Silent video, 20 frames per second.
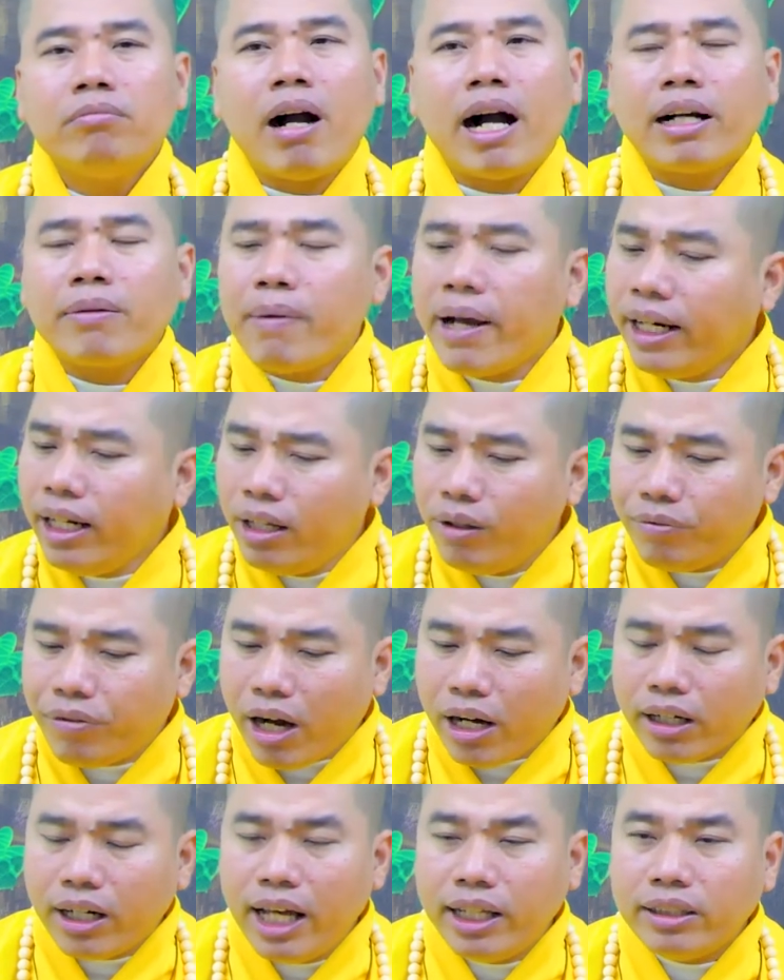bật máy niệm
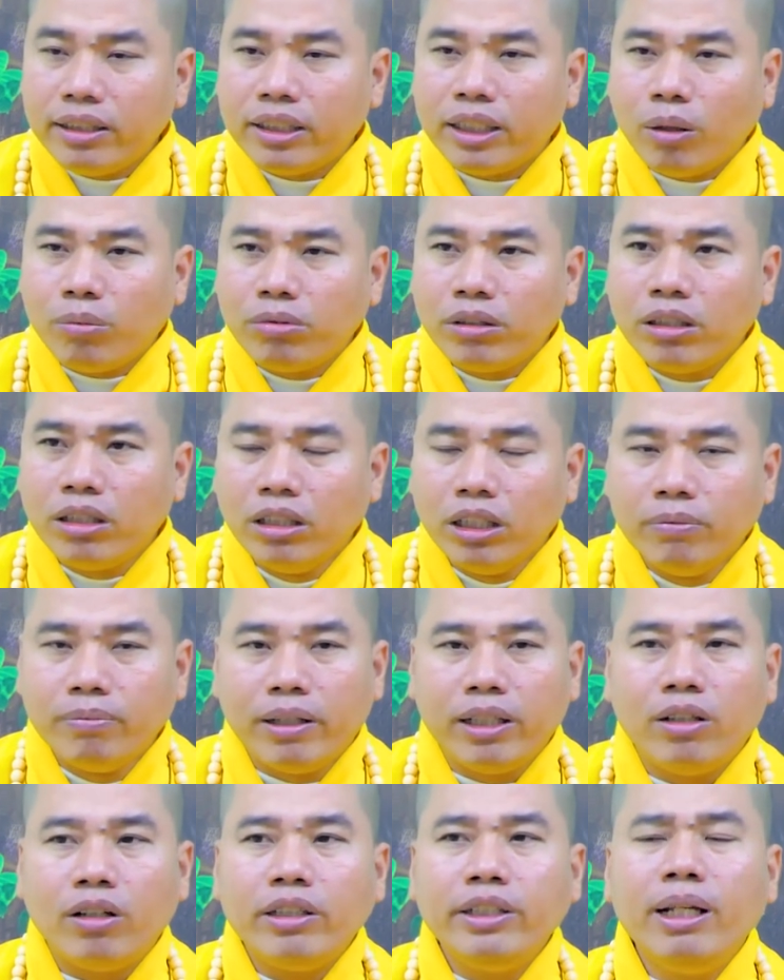Phật lên. Trong người
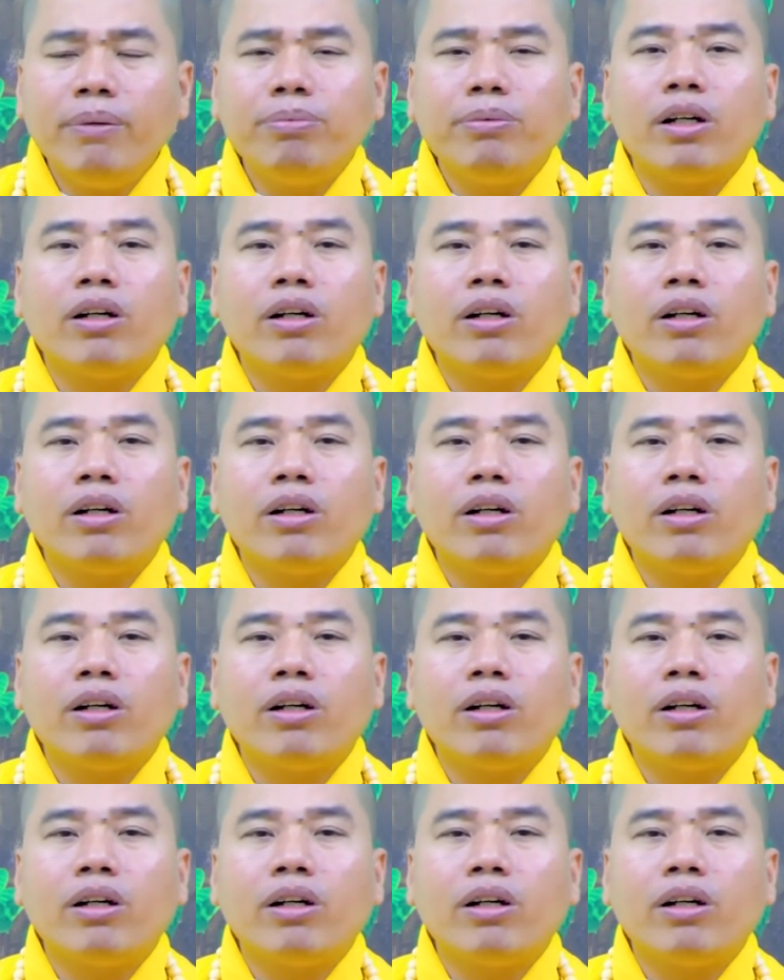mình nó giúp